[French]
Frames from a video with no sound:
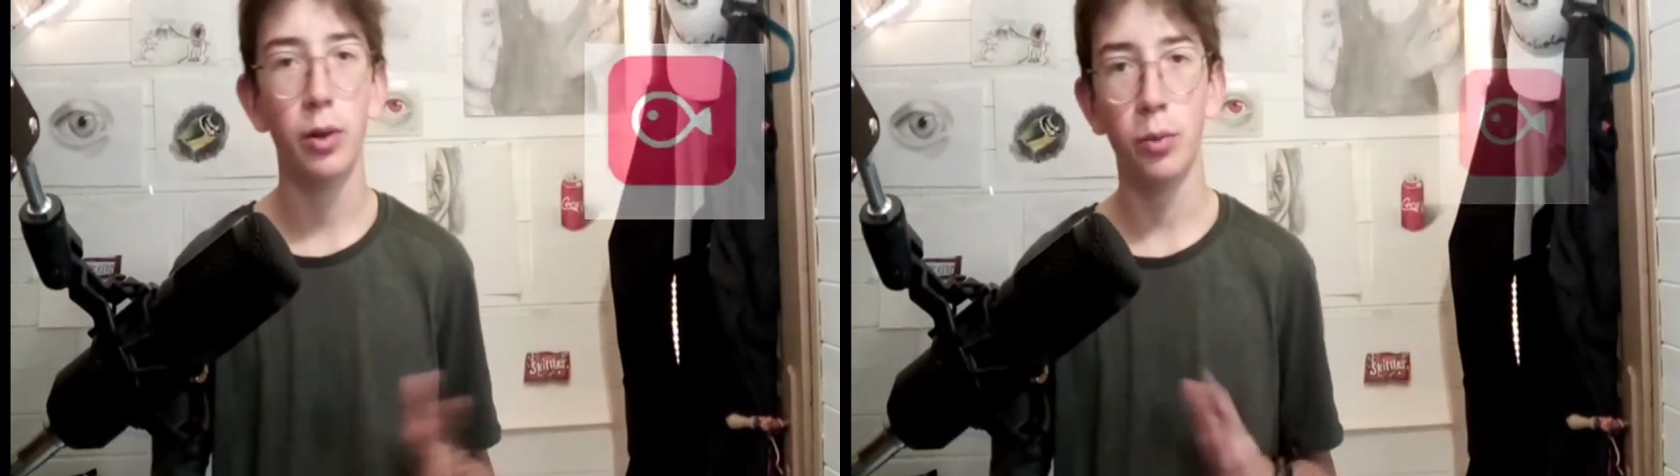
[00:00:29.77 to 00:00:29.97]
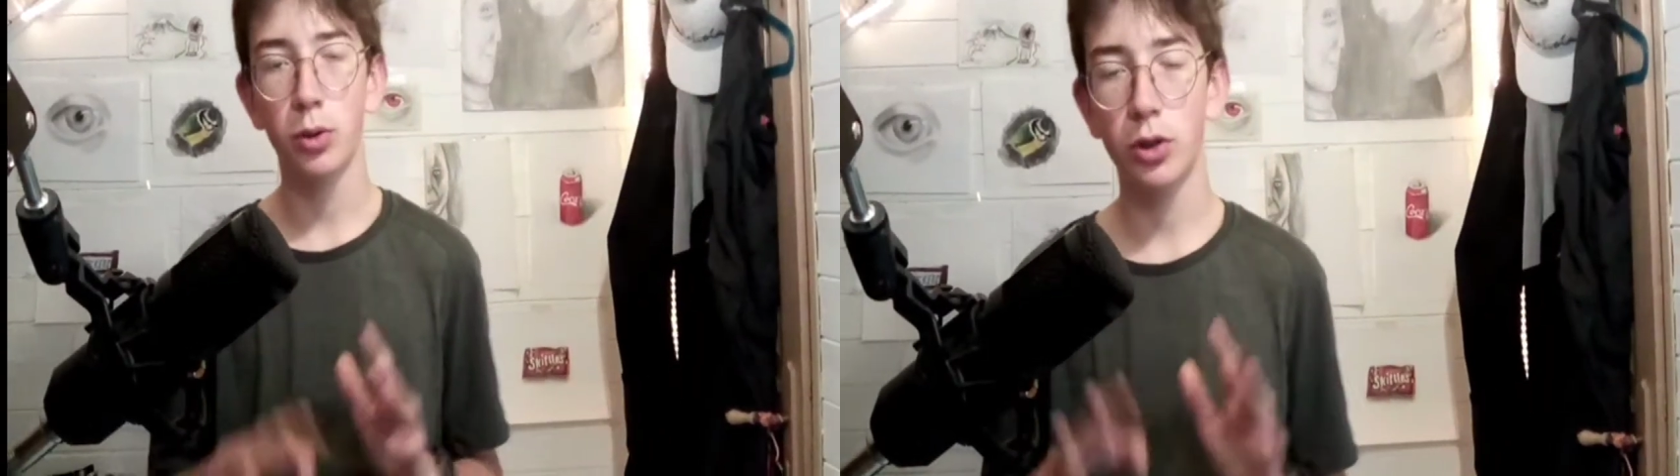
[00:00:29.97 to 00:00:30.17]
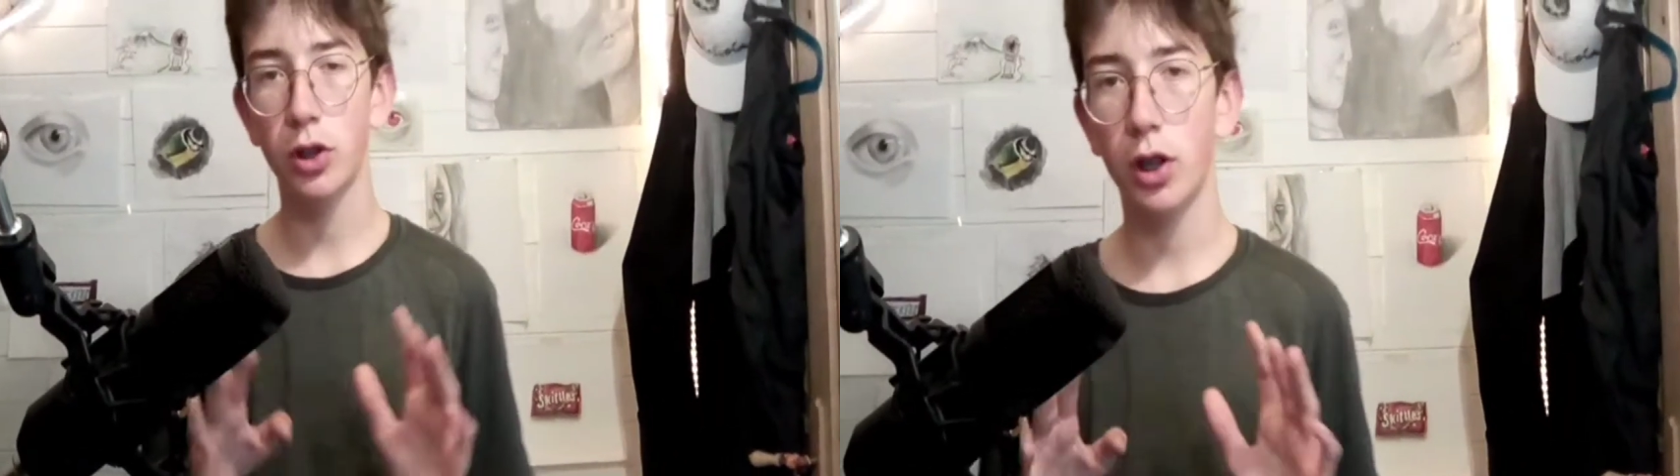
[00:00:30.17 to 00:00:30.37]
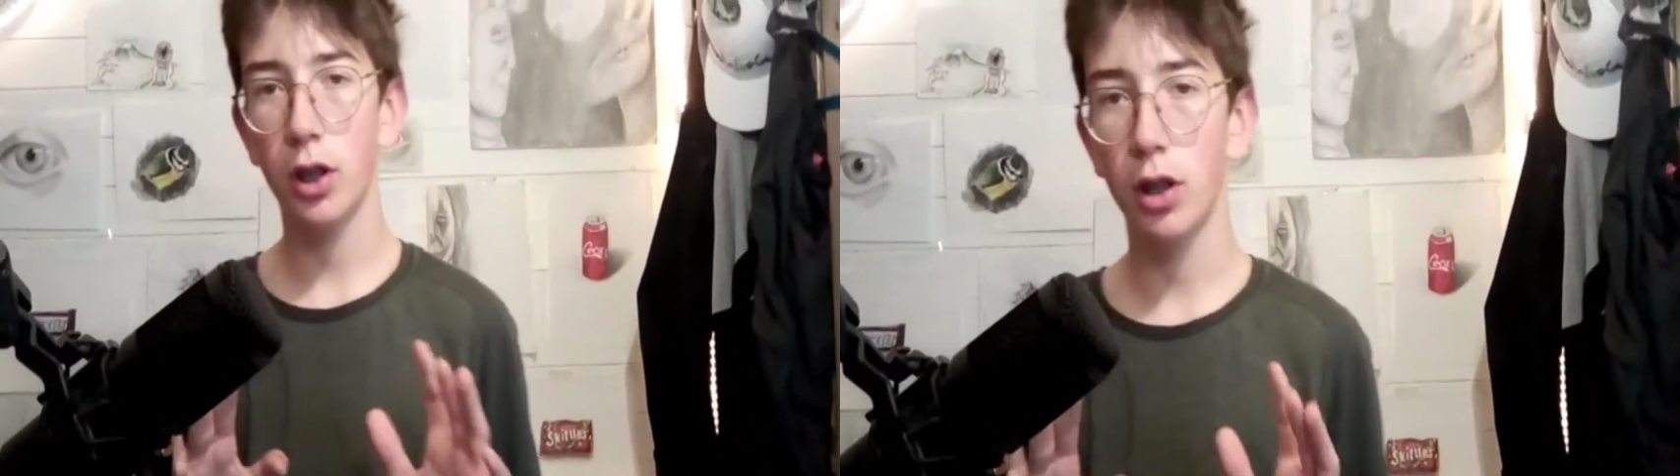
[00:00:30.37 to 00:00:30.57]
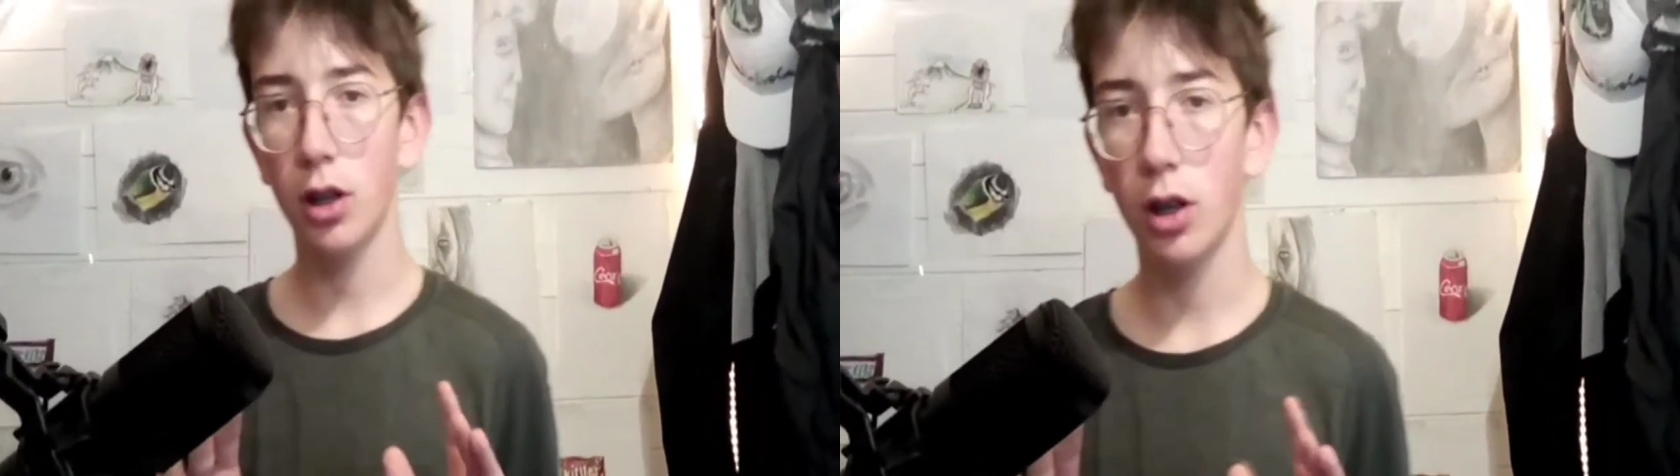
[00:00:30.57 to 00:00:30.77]
donc
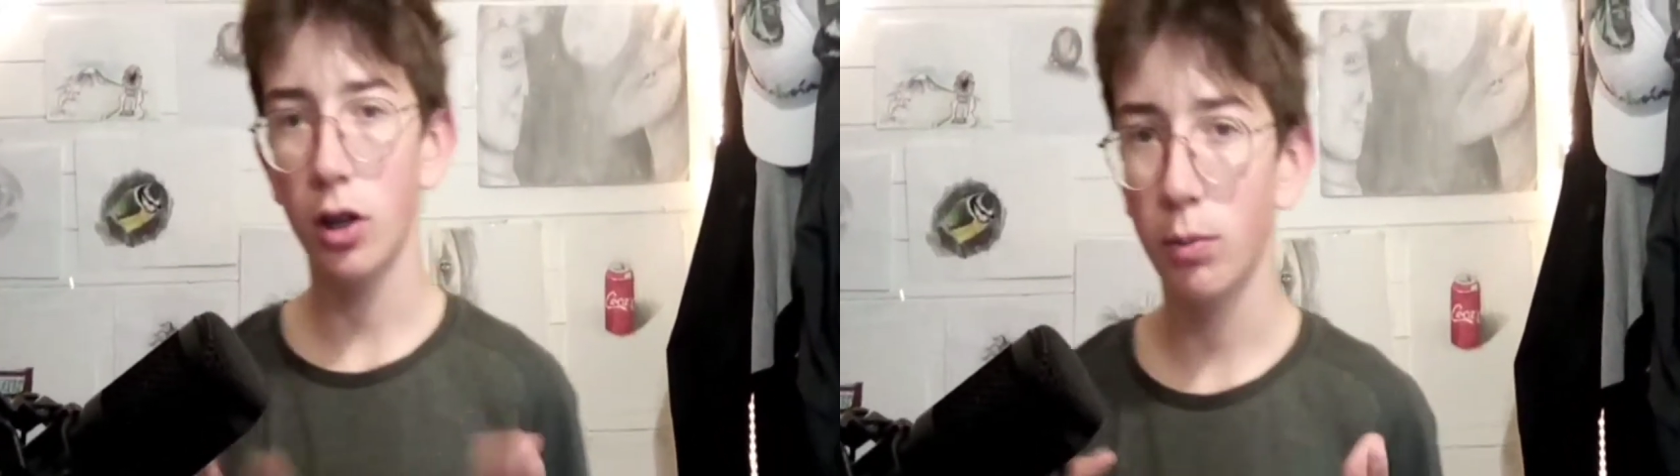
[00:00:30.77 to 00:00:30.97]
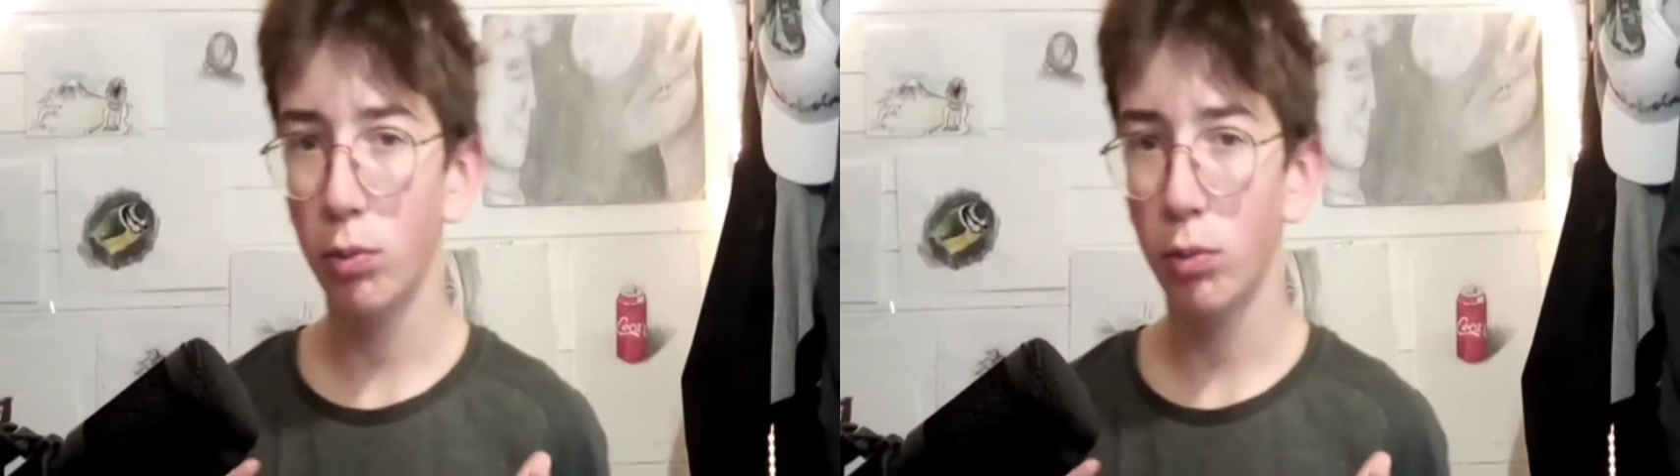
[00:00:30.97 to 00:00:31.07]
c'est un